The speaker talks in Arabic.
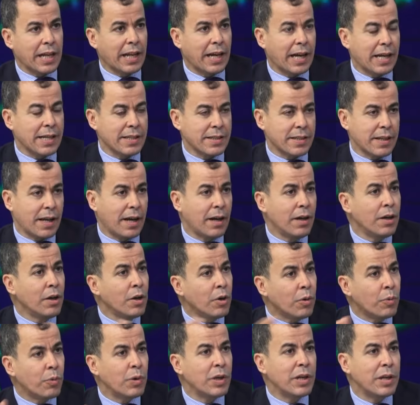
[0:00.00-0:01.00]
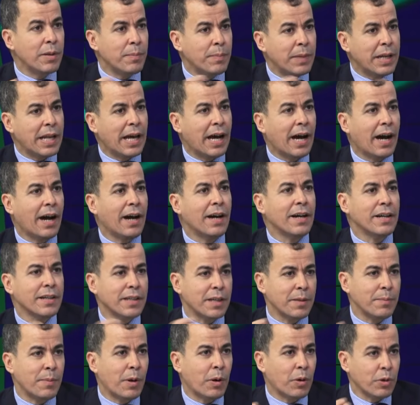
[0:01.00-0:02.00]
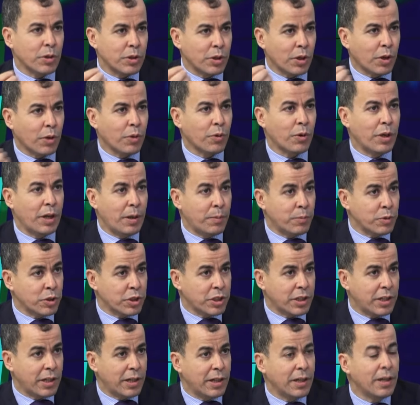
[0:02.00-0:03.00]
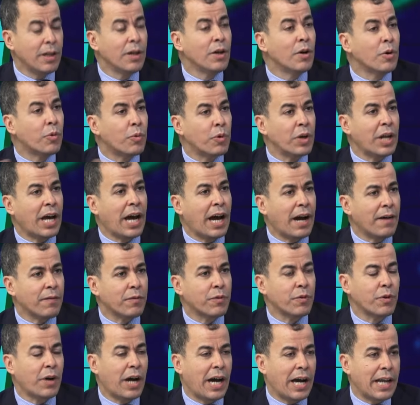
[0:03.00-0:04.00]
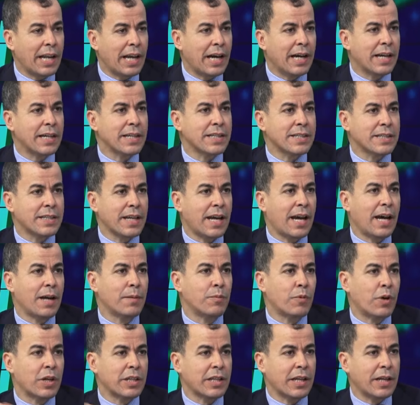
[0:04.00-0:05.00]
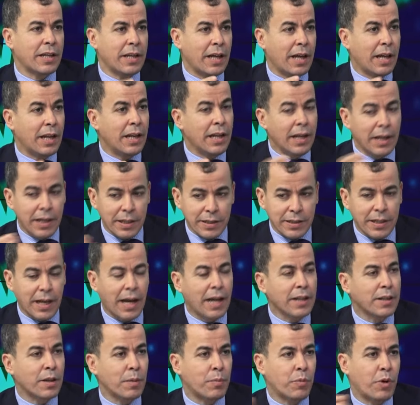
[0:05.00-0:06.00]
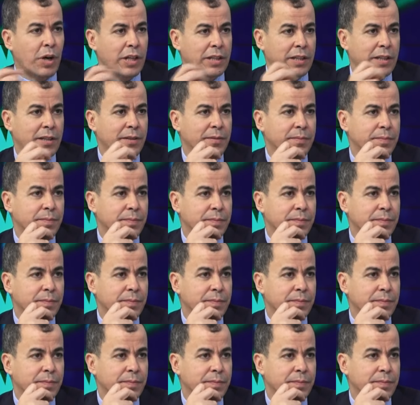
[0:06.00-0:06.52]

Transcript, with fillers: الخاصه واللي من منها كما قلت نقضوا على مشكل ونحافظوا على الصحه المواطن آه، صحه المواطن